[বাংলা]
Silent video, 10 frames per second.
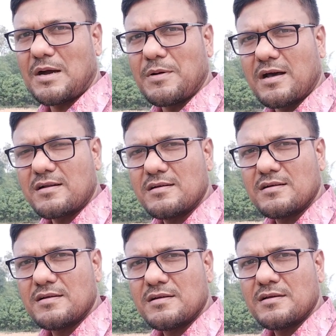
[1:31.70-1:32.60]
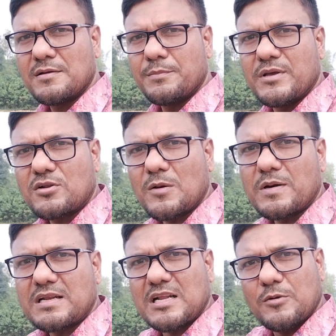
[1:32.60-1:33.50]
আবার
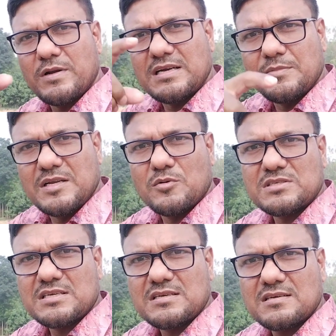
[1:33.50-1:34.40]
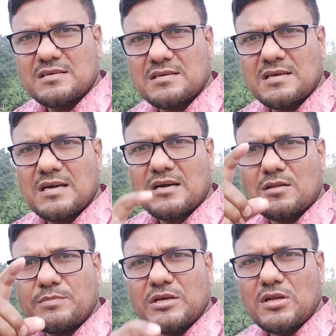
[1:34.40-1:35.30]
বিক্রয় বার্তাটা আমরা ডেবিটে বসে
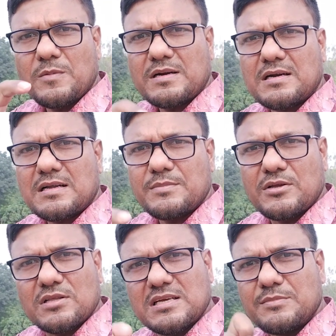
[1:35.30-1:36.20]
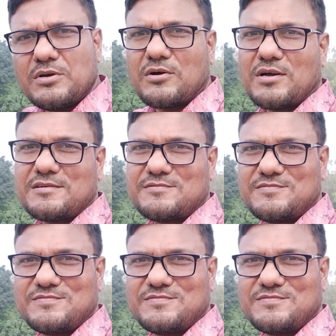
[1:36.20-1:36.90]
কারণ বিক্রয় বার্তাটা বিক্রয় থেকে বিয়োগ হয়